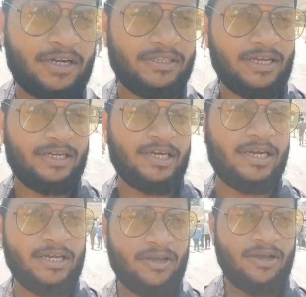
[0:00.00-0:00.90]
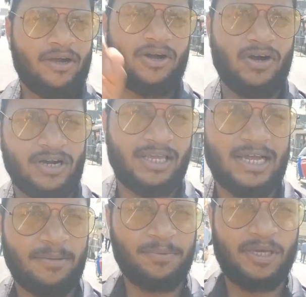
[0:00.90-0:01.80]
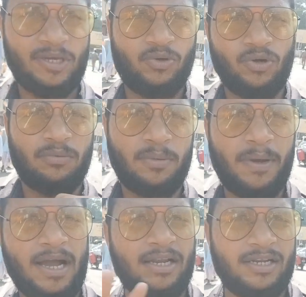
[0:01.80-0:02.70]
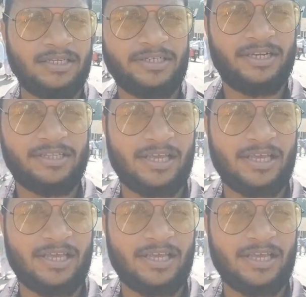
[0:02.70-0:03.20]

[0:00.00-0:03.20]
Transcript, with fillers: कर दिया गया है और यहाँ पे कोई भी वाहन नहीं चलने